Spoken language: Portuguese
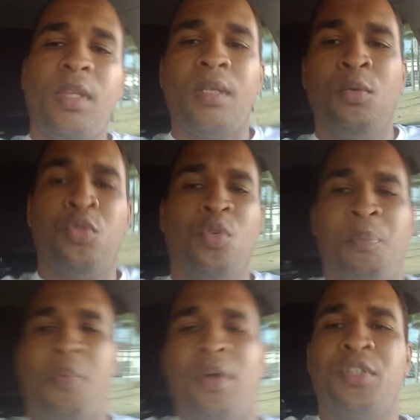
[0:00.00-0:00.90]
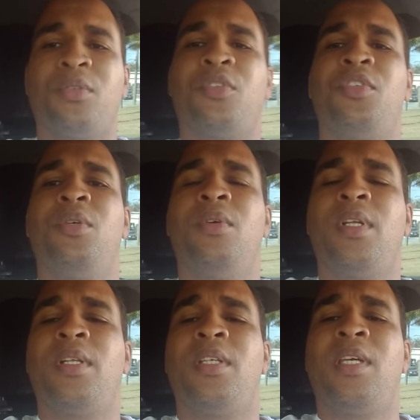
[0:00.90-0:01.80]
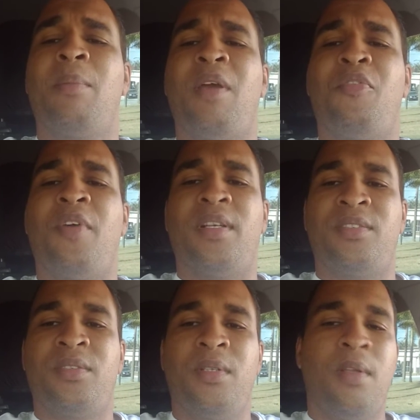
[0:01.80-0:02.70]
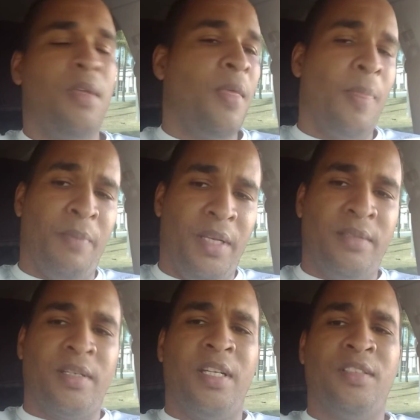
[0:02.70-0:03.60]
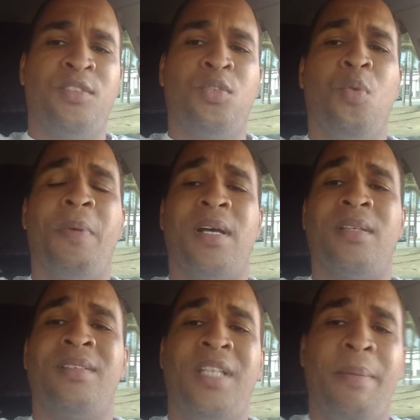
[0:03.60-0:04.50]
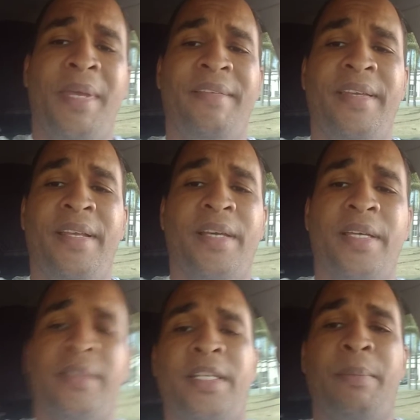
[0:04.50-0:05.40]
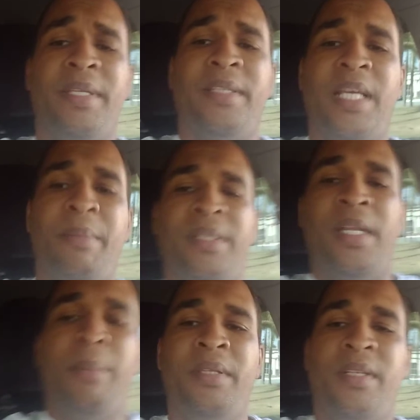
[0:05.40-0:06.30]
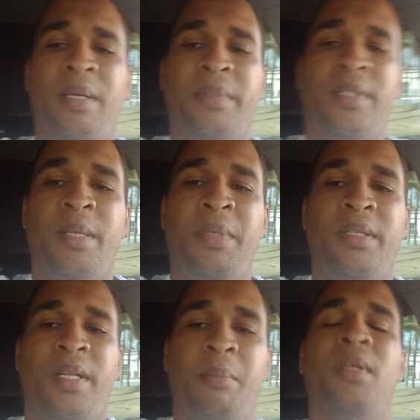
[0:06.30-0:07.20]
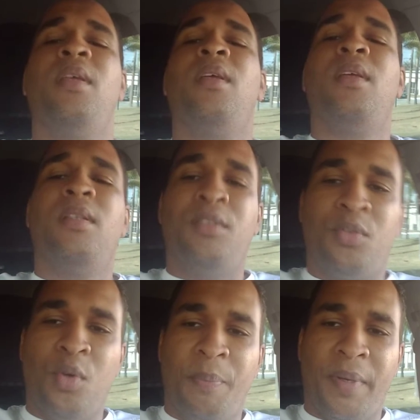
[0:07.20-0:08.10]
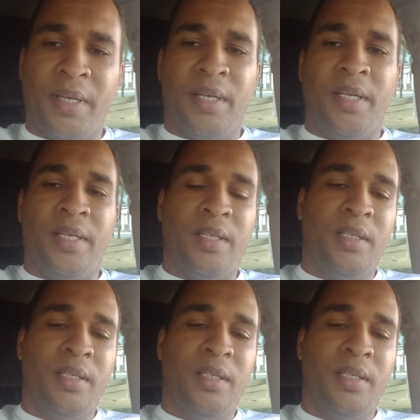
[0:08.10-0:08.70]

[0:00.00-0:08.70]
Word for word: O suporte eu estou segurando aqui que é mais fácil. Beleza, galera? Desculpa a tremedeira aí, a treme, treme, treme, treme, treme, treme. Desculpa aí, galera.